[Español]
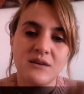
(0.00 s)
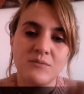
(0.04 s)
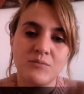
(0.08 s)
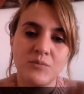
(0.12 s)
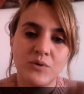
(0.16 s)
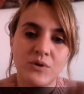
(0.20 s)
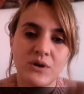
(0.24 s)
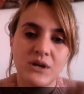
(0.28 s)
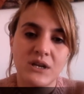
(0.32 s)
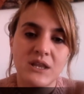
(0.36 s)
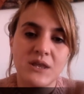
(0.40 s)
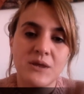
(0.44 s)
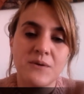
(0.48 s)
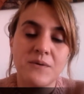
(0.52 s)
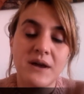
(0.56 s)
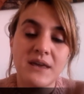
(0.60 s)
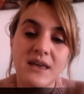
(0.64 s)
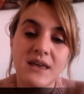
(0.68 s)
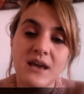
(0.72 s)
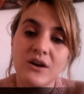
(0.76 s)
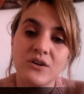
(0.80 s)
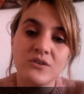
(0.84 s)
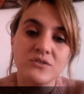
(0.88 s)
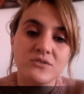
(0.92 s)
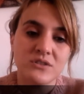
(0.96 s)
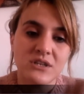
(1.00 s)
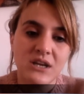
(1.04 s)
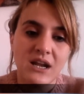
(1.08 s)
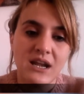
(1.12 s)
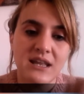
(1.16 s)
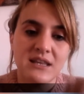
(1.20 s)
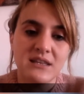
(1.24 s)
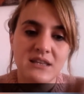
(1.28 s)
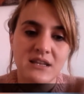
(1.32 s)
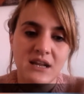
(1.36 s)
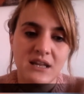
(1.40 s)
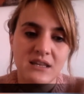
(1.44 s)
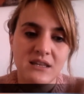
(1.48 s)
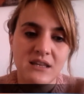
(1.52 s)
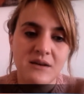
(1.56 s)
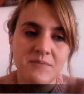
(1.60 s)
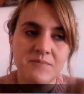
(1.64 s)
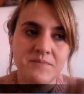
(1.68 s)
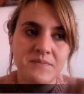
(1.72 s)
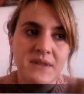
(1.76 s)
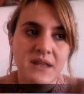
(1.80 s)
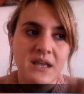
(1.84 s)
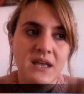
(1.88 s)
de Mujeres de Bahía contra la Trata